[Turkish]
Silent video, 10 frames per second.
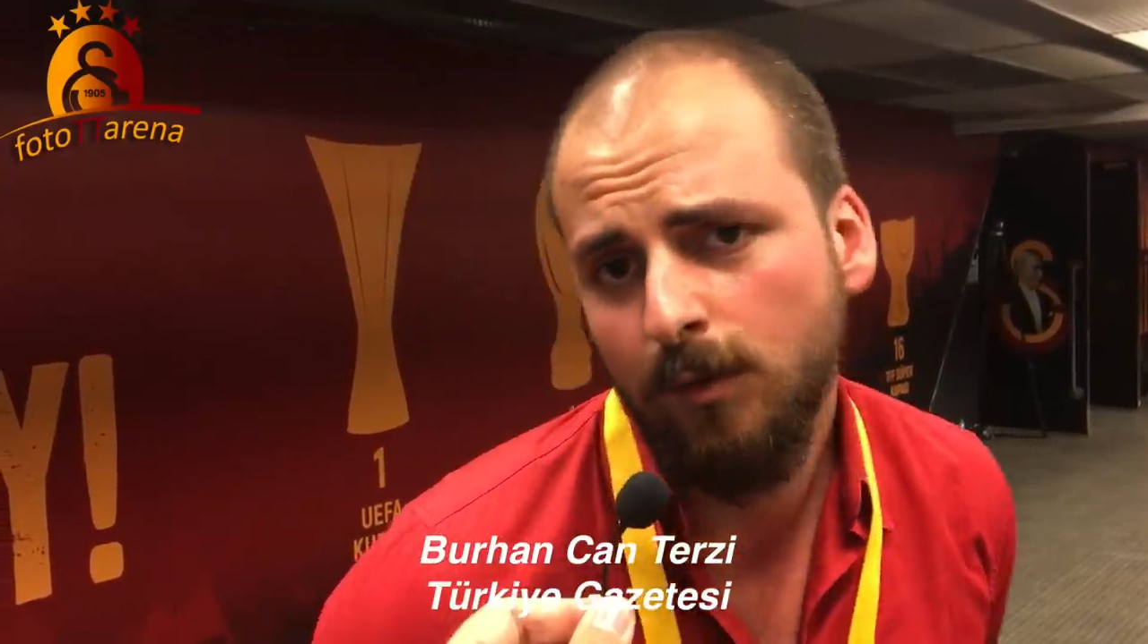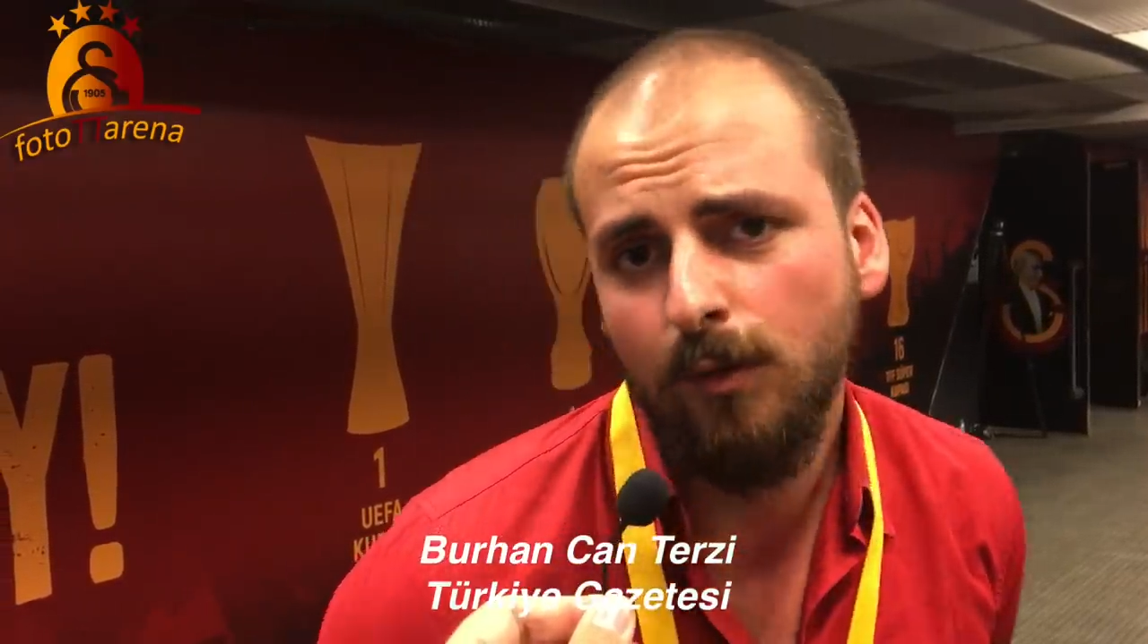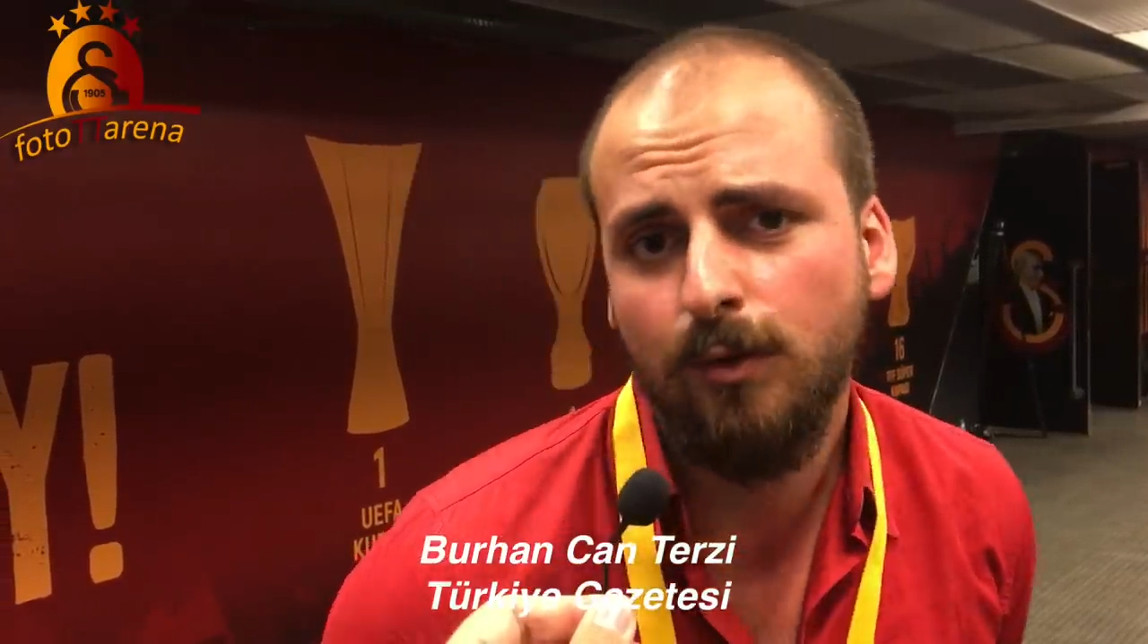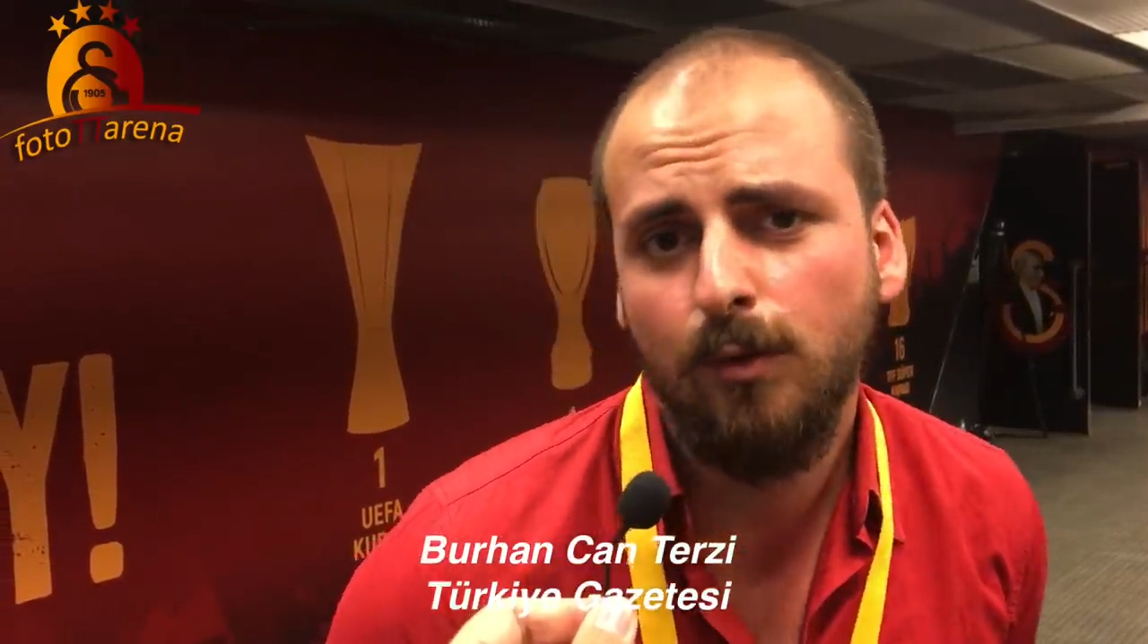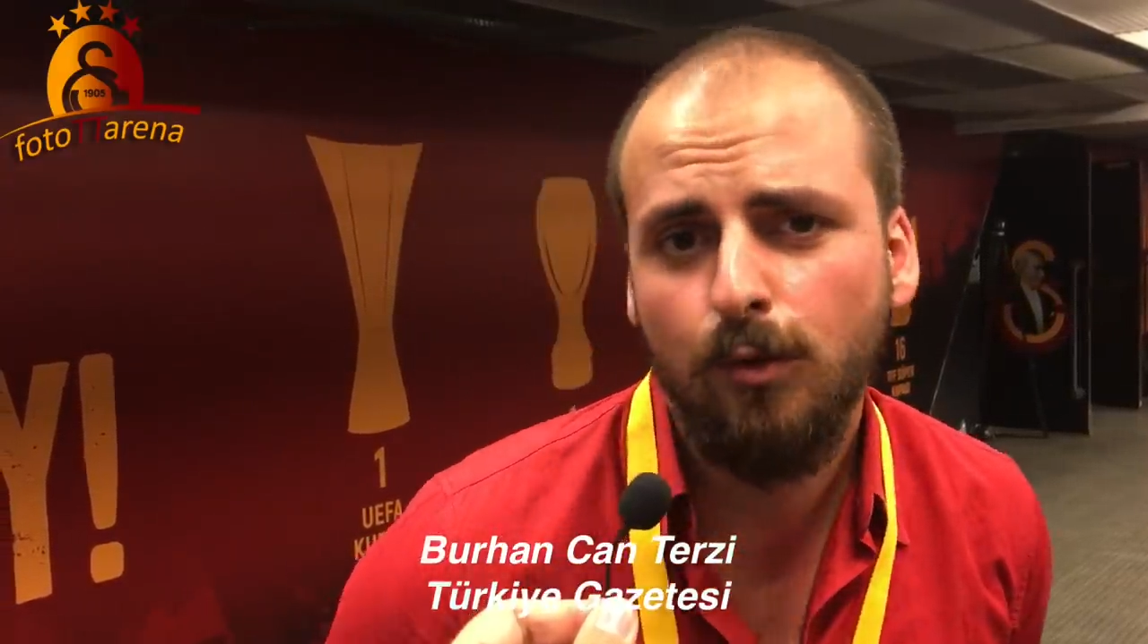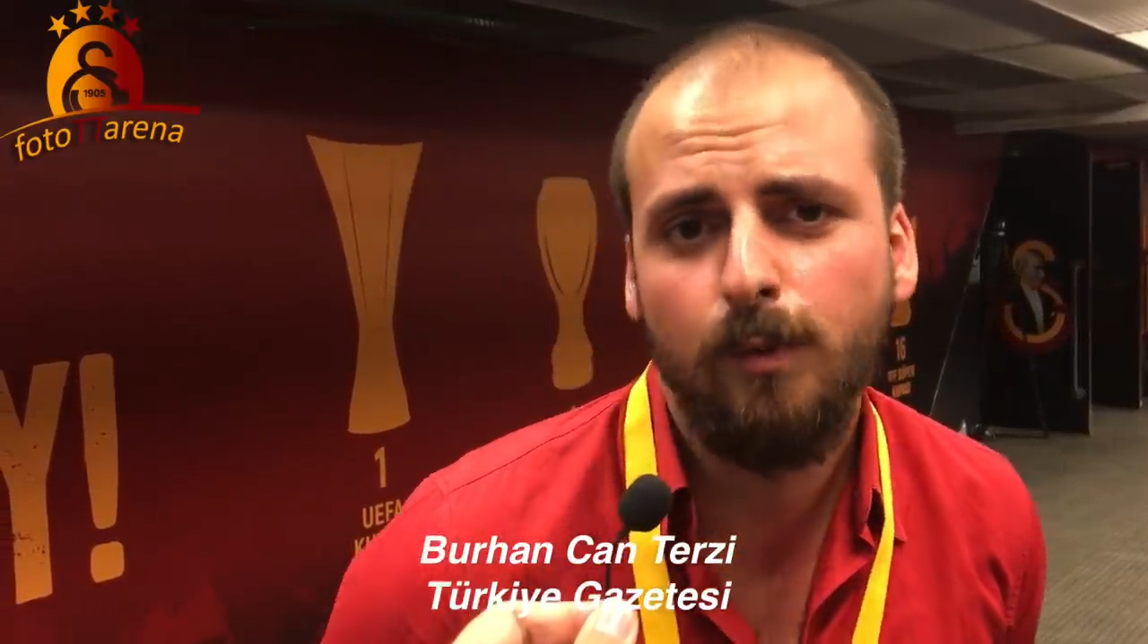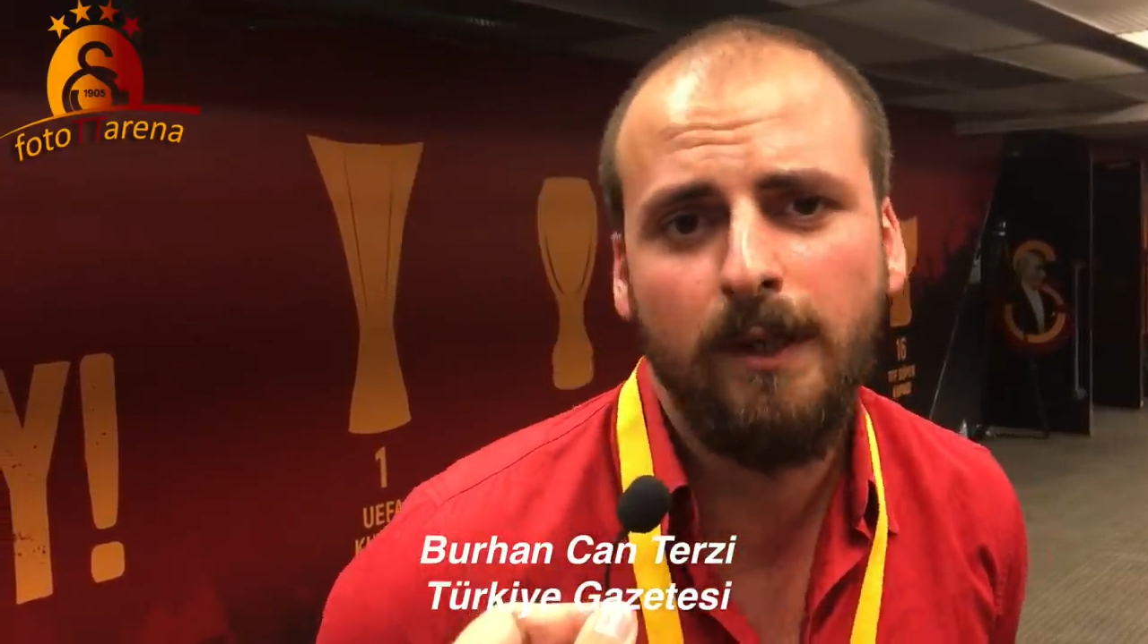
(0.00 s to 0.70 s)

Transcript: sonuçta 3